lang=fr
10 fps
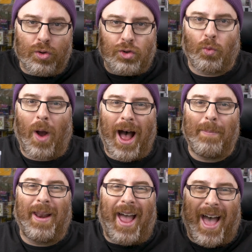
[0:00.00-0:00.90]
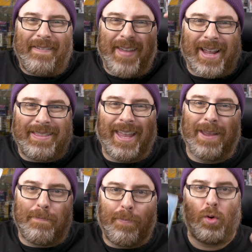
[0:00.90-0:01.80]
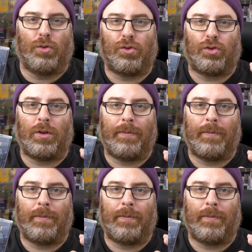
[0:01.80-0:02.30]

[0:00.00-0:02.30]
jouable avec des pouces.